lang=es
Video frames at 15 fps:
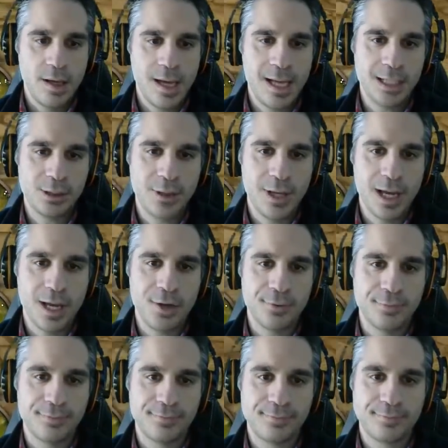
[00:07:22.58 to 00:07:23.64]
Eso es
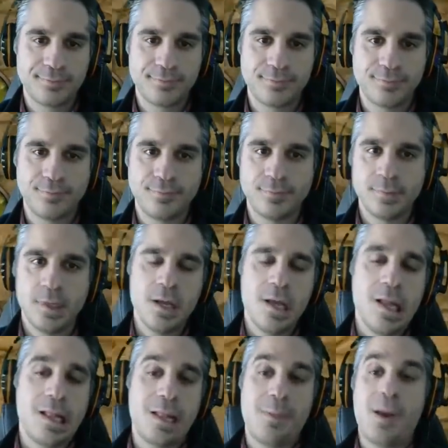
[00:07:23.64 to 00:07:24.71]
Ayun.
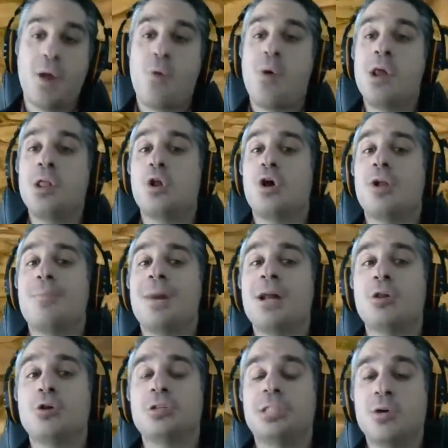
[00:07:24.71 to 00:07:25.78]
De vez en cuando los
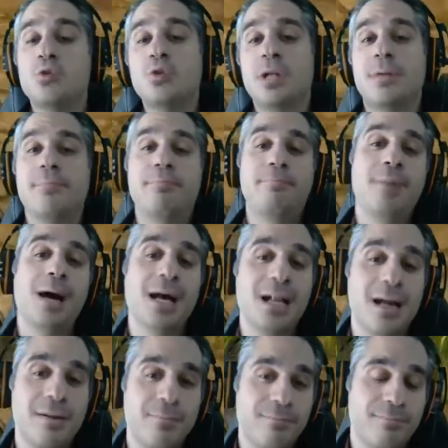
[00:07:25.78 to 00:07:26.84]
hermanos se unen
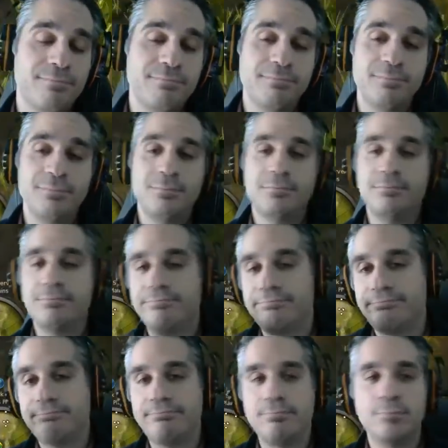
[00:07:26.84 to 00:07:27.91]
para
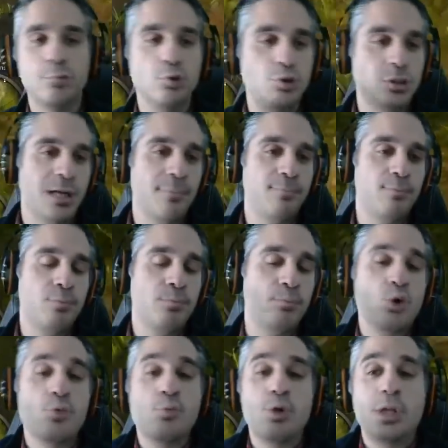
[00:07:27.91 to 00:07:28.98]
luchar
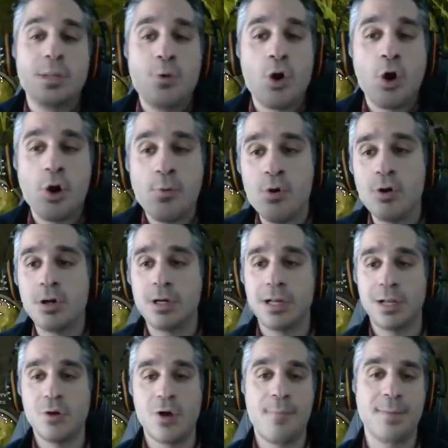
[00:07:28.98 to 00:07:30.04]
por un motivo en común, que
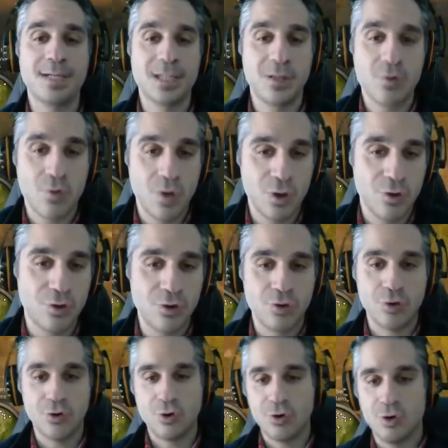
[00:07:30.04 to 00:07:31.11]
es lo que ha pasado
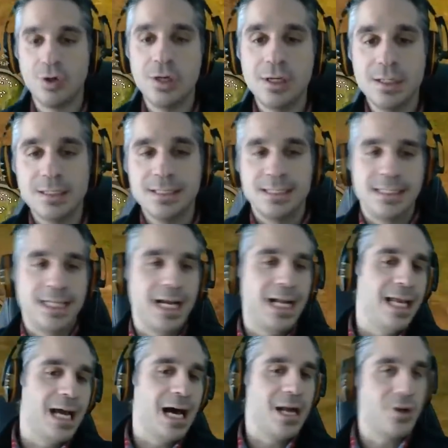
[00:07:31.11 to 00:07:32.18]
cuando se
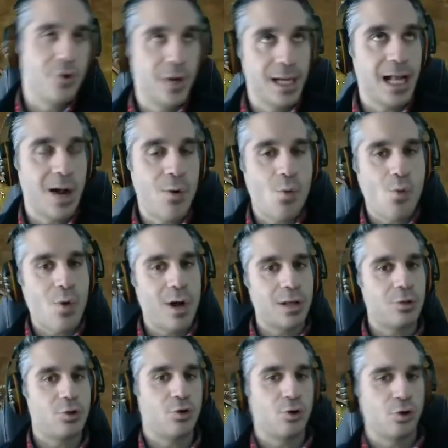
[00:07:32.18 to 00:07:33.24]
aliaron en la
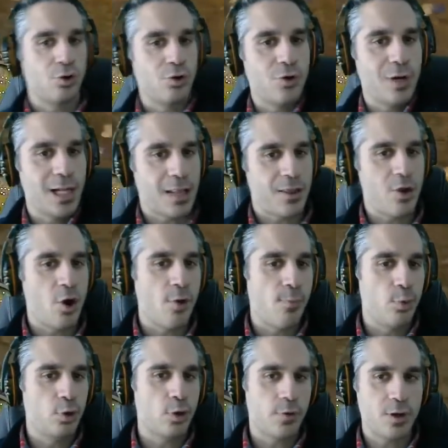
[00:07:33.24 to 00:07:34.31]
4, en la
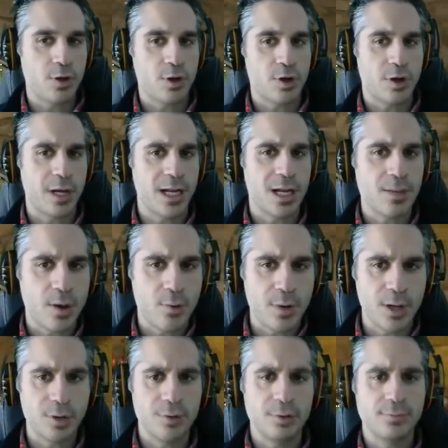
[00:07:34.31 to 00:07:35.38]
5.0 creo que era, no me
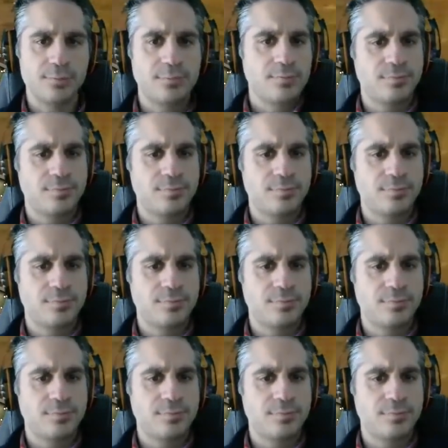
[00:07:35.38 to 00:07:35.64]
acuerdo.